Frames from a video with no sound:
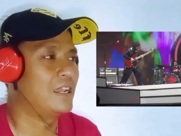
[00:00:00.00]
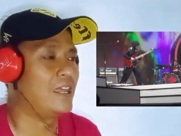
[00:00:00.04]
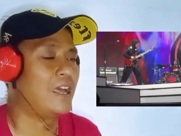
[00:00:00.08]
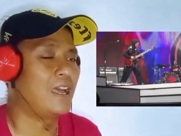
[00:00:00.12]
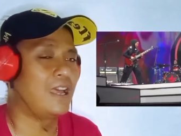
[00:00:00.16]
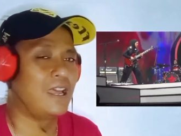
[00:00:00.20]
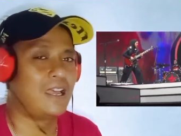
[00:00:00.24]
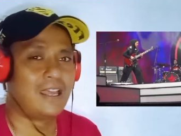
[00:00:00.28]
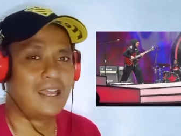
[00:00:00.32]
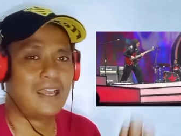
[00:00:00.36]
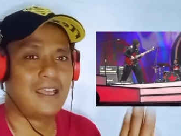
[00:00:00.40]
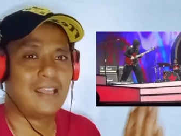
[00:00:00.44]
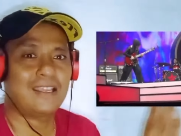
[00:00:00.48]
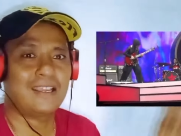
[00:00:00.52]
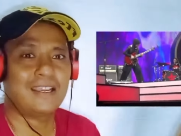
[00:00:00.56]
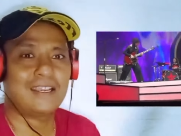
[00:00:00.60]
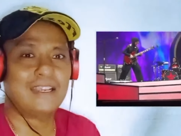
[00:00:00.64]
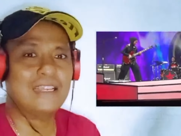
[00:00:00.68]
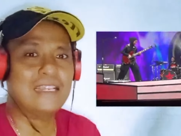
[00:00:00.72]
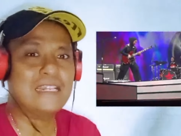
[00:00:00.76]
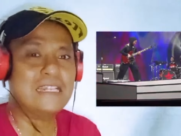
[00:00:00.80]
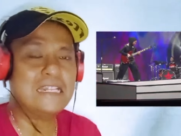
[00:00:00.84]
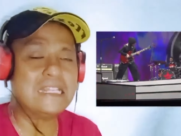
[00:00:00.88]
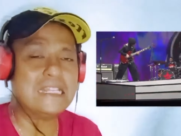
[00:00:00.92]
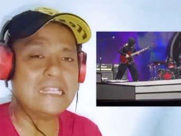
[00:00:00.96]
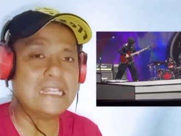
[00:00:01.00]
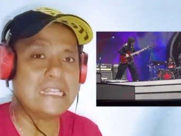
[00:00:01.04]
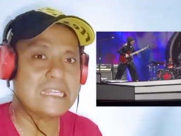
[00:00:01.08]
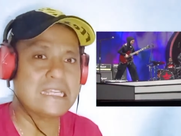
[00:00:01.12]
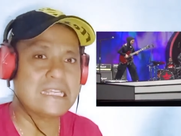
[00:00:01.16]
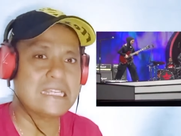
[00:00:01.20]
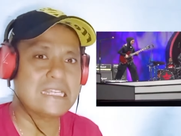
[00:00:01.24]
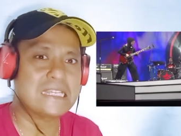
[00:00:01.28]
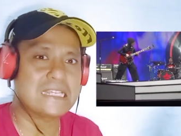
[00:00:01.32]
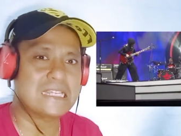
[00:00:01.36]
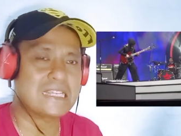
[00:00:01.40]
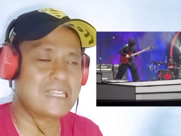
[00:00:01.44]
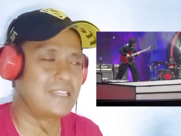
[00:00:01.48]
nah yang ini
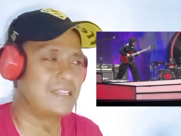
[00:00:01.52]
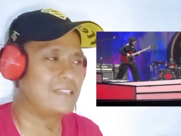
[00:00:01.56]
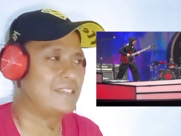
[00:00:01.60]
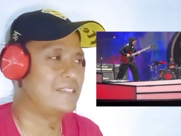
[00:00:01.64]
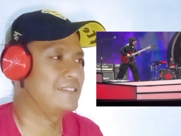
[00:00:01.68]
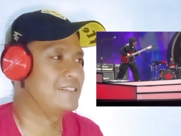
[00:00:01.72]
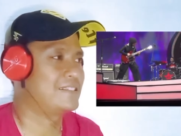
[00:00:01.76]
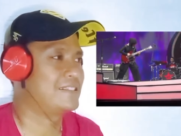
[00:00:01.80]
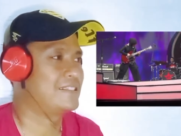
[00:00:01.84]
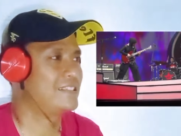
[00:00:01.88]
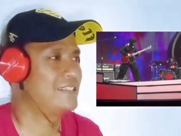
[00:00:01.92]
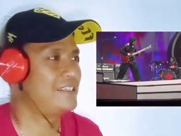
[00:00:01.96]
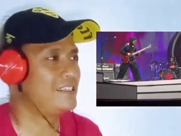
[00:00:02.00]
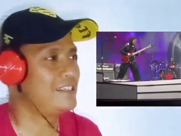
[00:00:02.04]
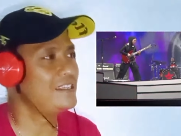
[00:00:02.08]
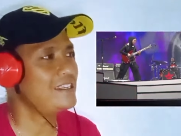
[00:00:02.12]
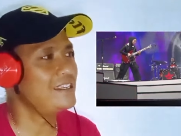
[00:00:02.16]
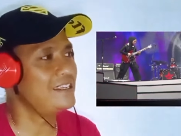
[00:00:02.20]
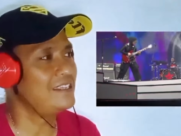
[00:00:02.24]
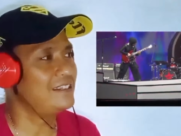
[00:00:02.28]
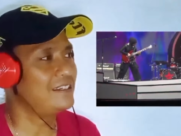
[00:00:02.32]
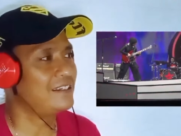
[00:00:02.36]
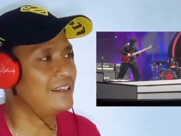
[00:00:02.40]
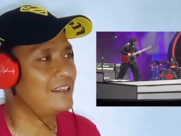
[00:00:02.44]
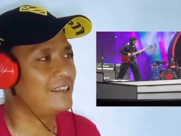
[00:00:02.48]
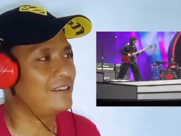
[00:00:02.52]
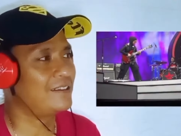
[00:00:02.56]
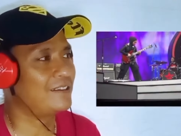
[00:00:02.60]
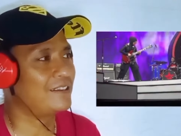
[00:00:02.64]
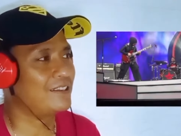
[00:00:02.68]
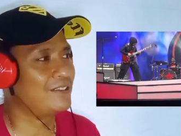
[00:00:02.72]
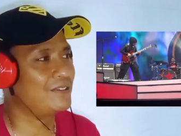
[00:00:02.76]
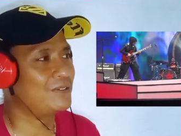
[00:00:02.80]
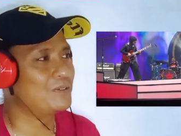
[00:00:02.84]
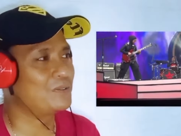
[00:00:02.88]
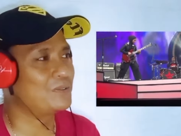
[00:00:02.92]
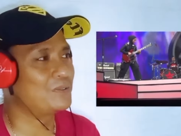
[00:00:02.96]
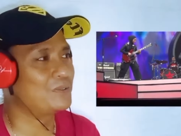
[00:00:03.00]
gila
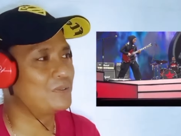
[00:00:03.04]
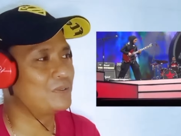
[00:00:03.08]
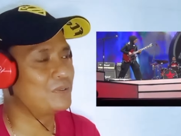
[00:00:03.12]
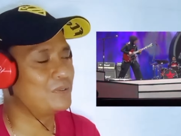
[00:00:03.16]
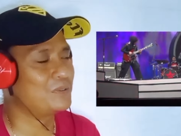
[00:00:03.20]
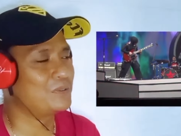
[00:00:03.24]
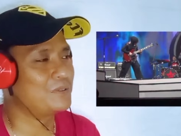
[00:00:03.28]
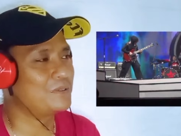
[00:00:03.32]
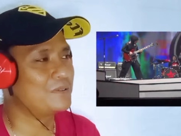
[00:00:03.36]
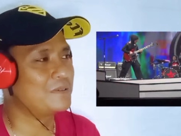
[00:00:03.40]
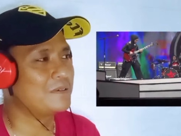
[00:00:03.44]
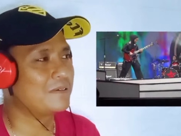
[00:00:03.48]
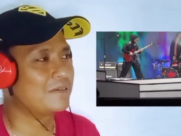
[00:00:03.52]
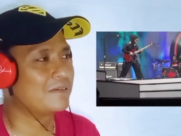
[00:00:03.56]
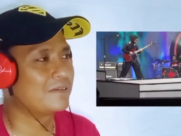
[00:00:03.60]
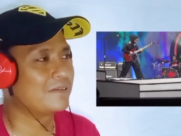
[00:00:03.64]
gitu loh